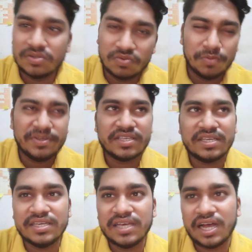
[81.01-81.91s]
वो भी
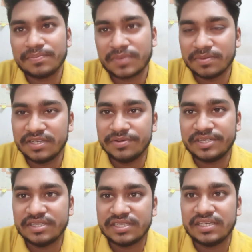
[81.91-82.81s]
सही है आप तब
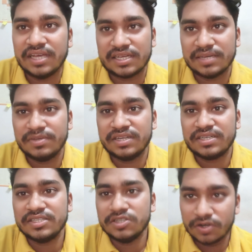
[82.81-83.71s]
यूनिवर्सिटी से ही आके बी
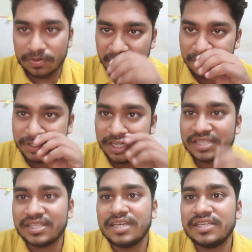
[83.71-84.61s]
कीजिए और मैं मुझे
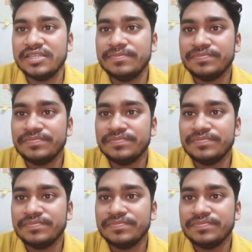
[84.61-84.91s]
लगता है कि